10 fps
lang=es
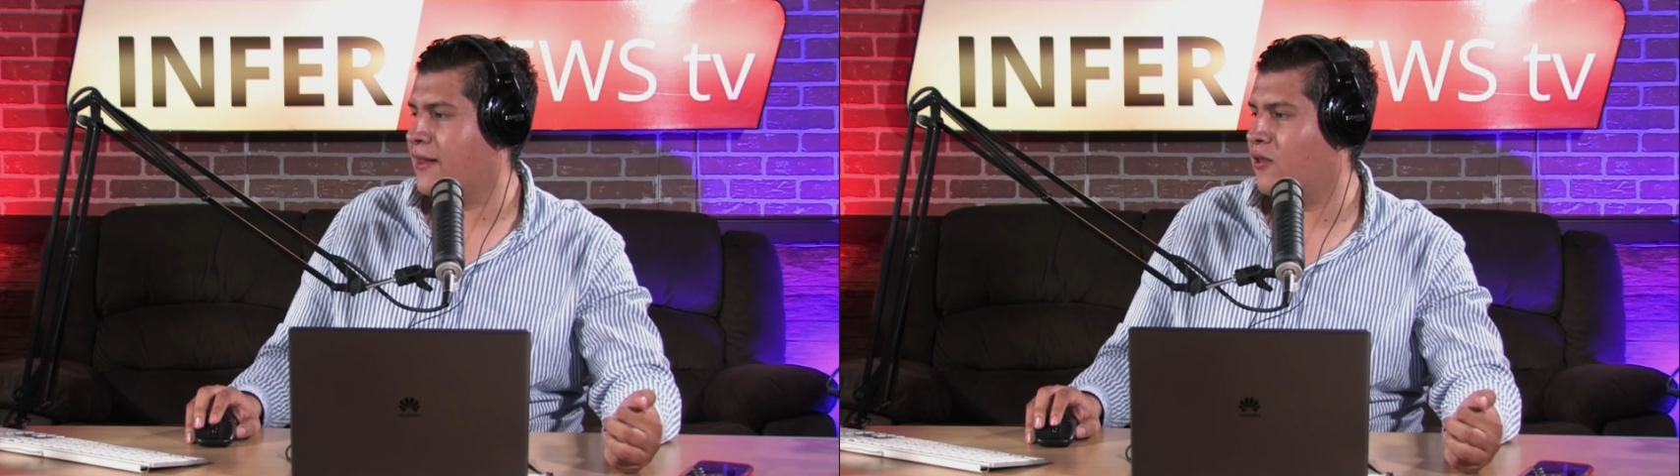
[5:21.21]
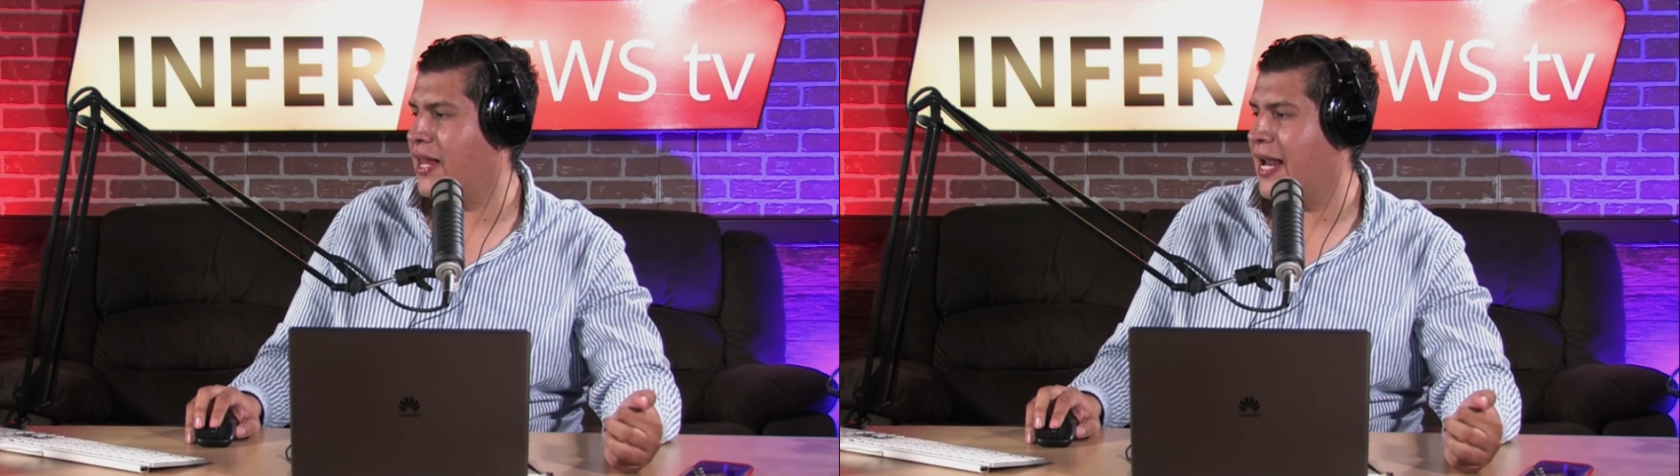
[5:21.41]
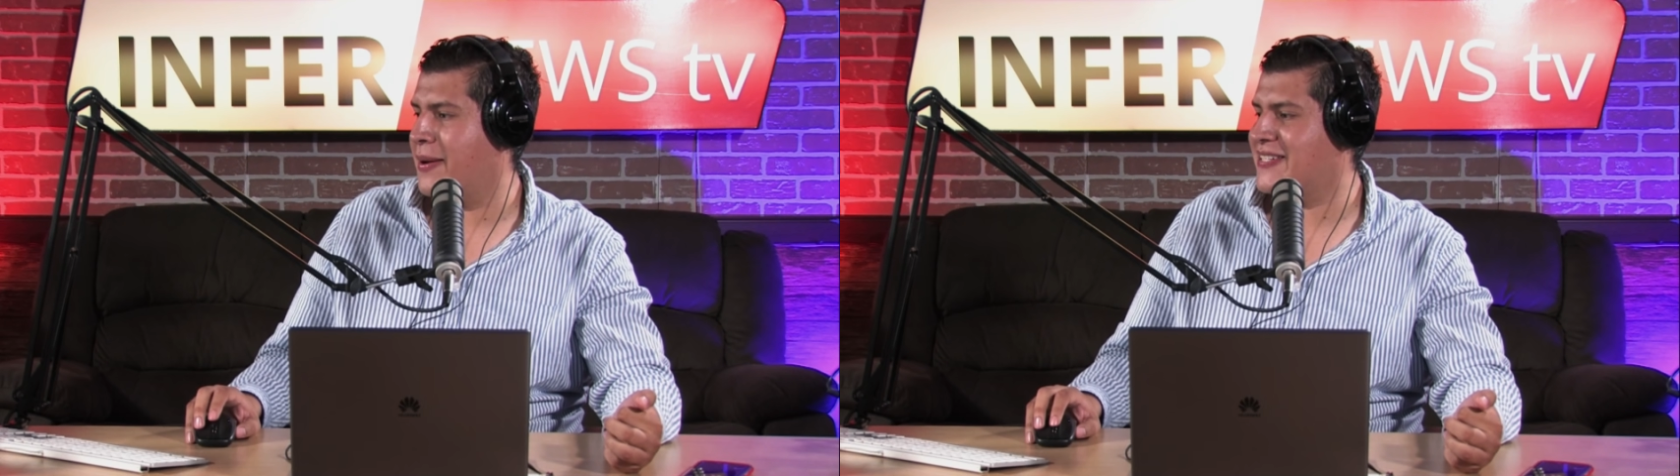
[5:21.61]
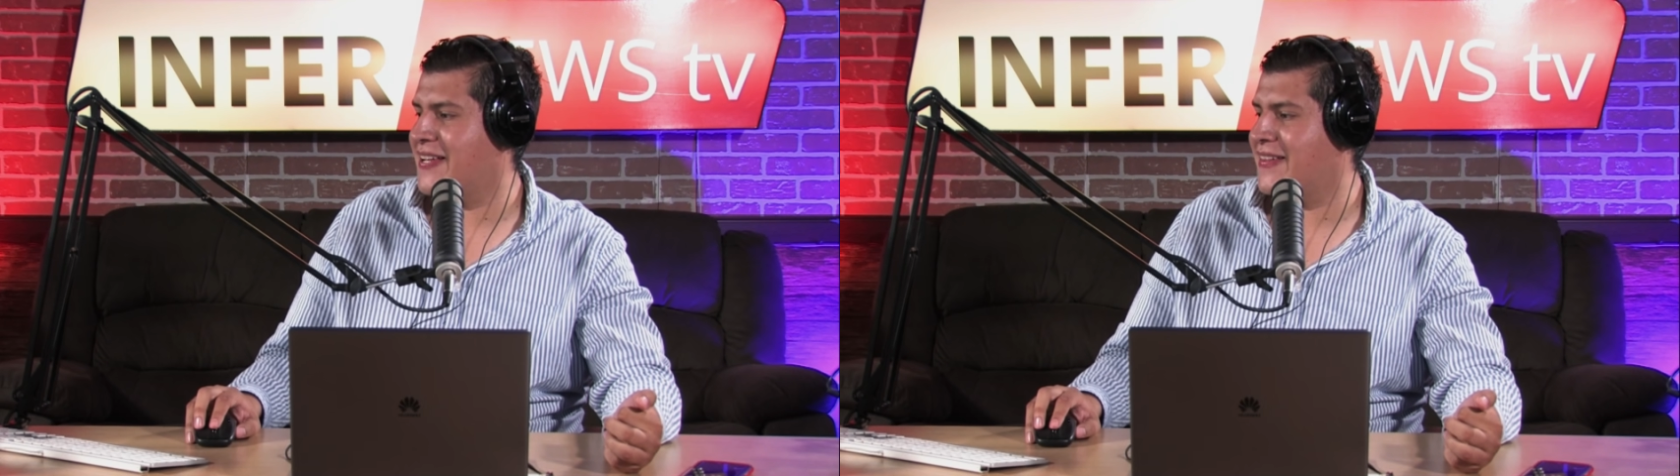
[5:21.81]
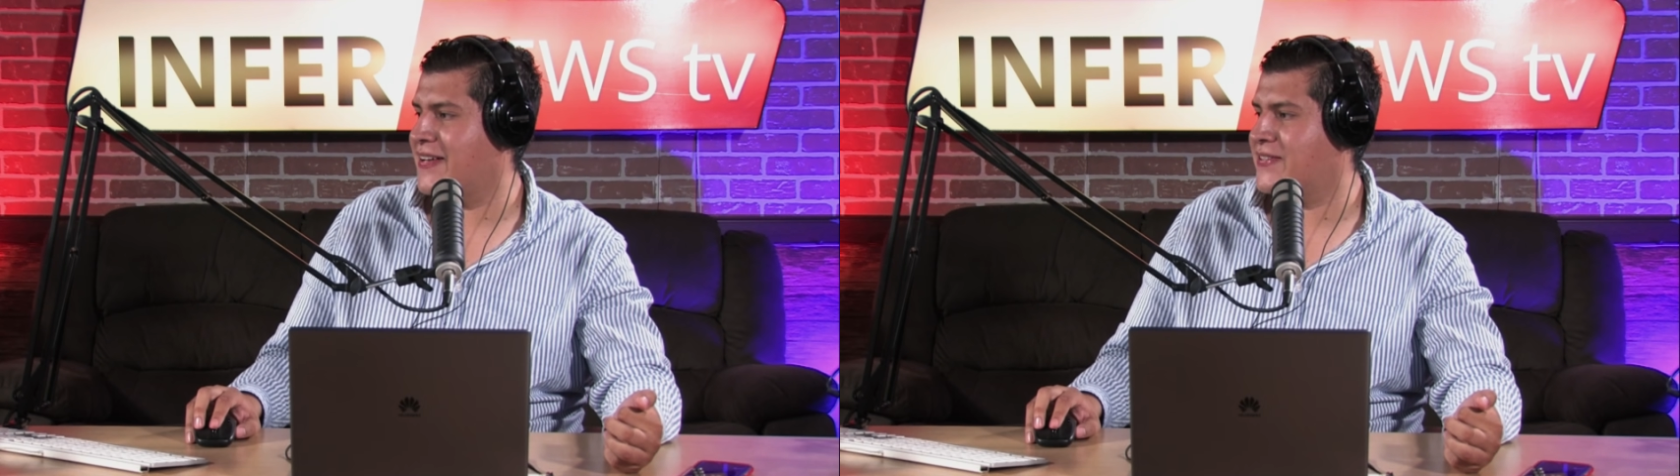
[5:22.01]
toda la
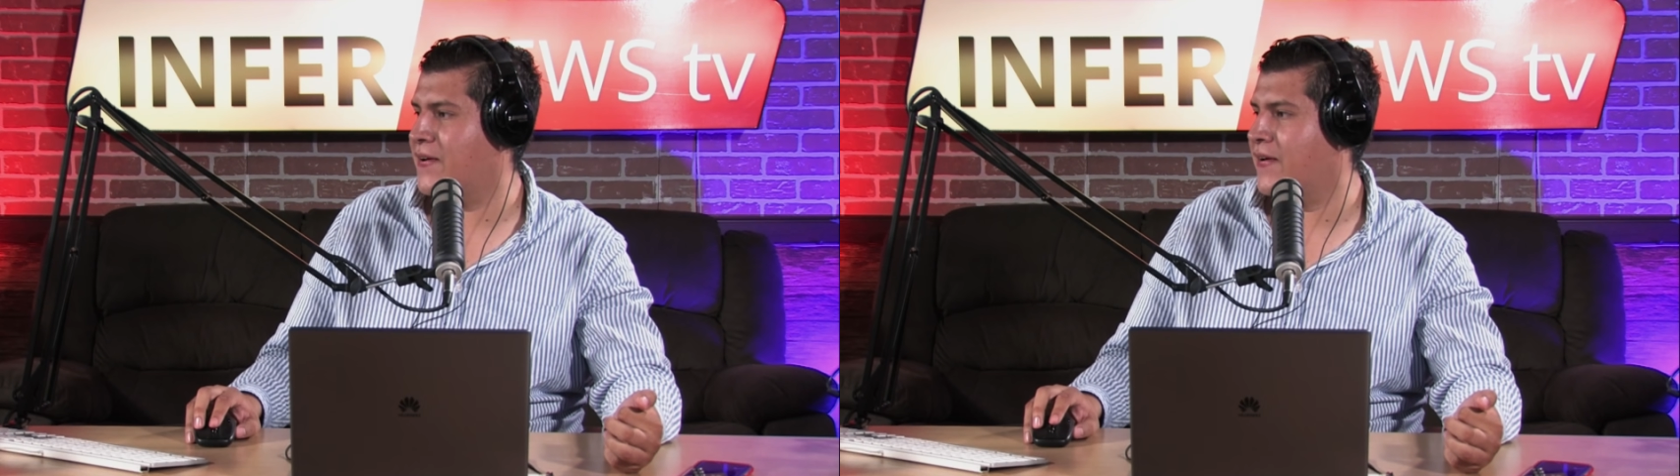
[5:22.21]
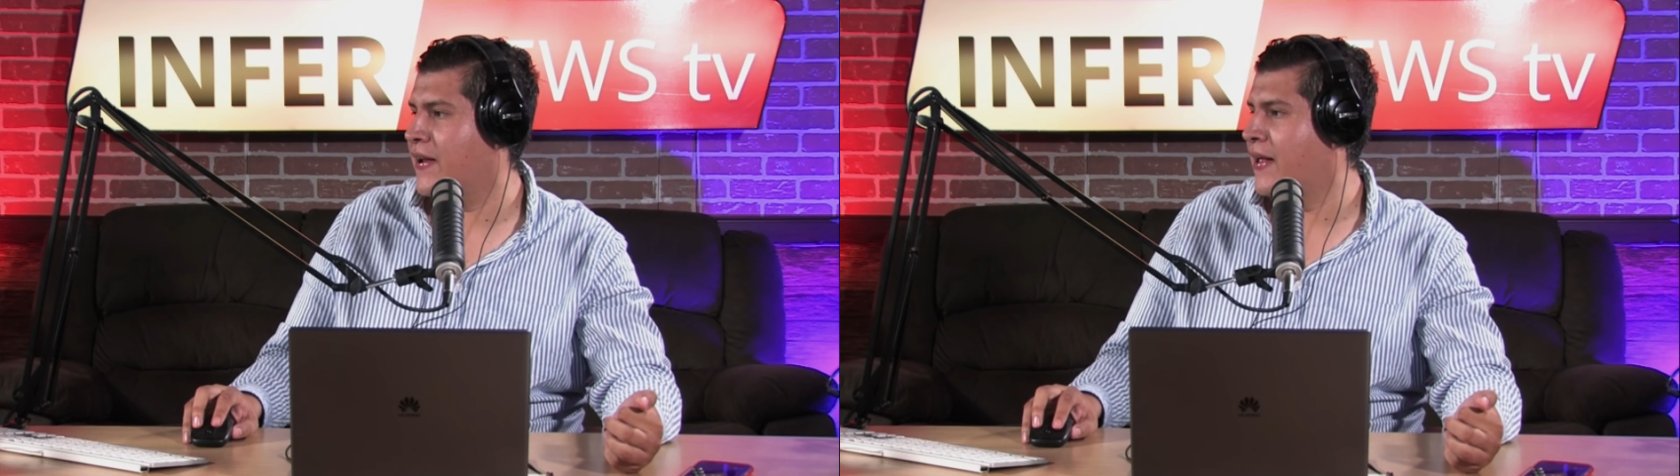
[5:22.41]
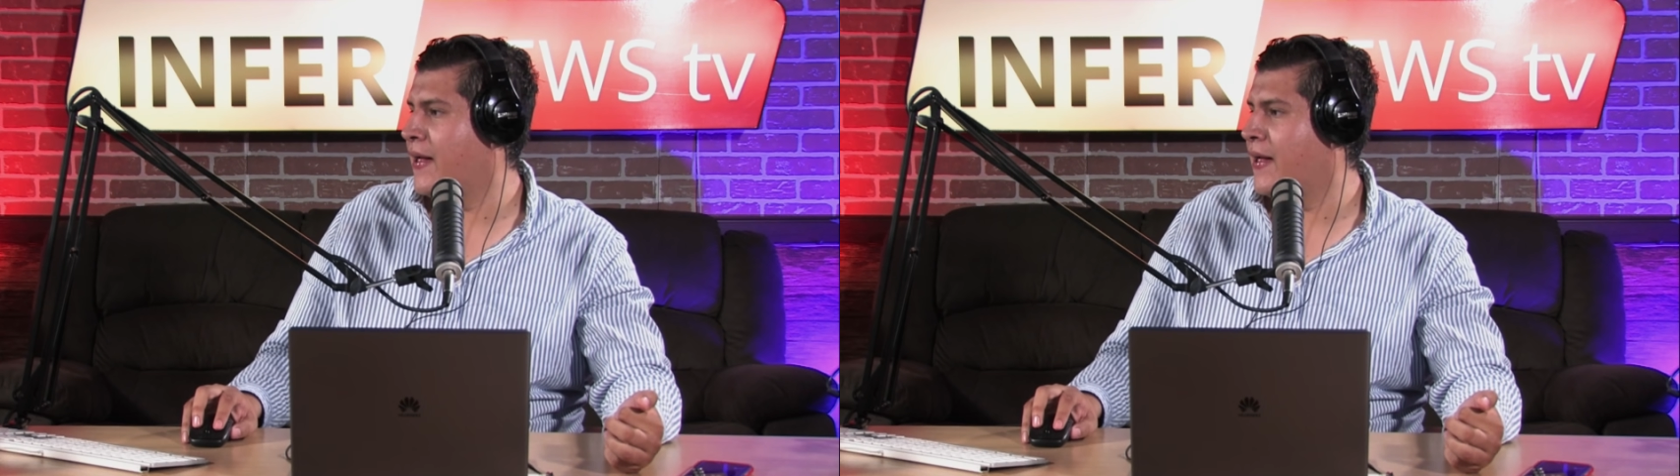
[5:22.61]
presentación.